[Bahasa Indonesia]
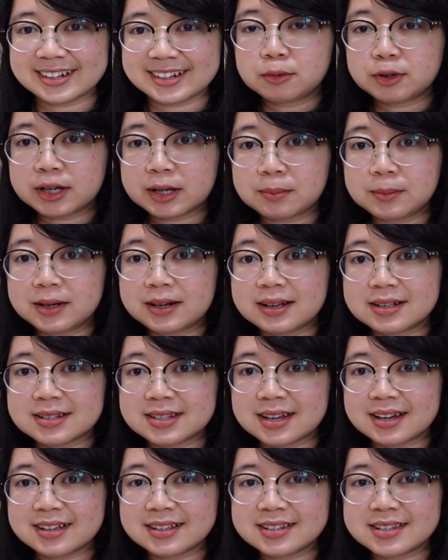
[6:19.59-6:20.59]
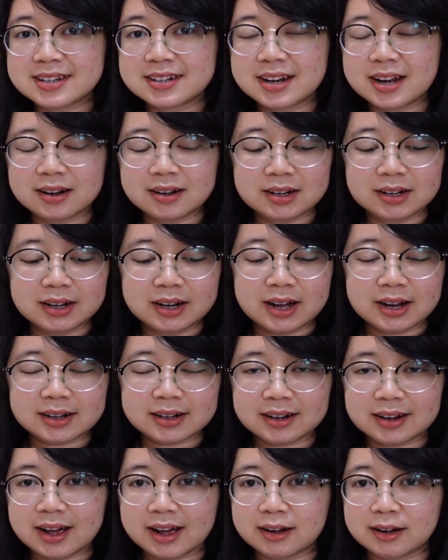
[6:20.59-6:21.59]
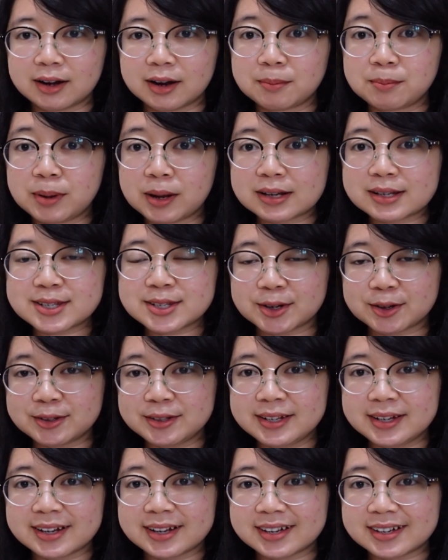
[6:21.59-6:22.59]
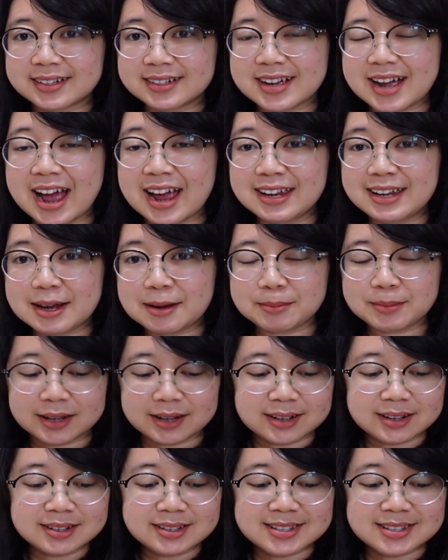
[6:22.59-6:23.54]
Mungkin Minasang sedang dengar ada backsoundnya ayam ya.